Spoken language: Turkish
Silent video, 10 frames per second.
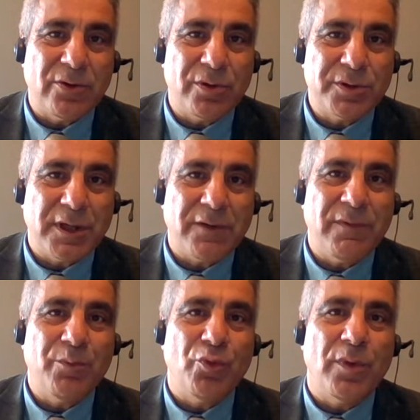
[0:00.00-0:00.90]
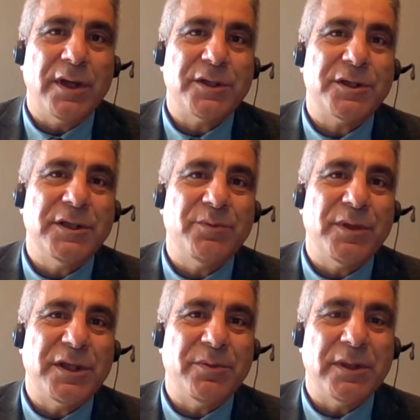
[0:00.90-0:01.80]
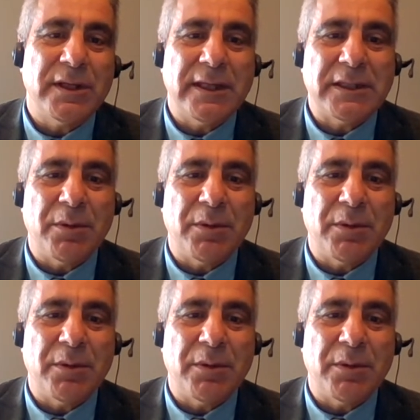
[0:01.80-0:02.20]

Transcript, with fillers: lira olacak ve bu maaşı 22.000 bin liraya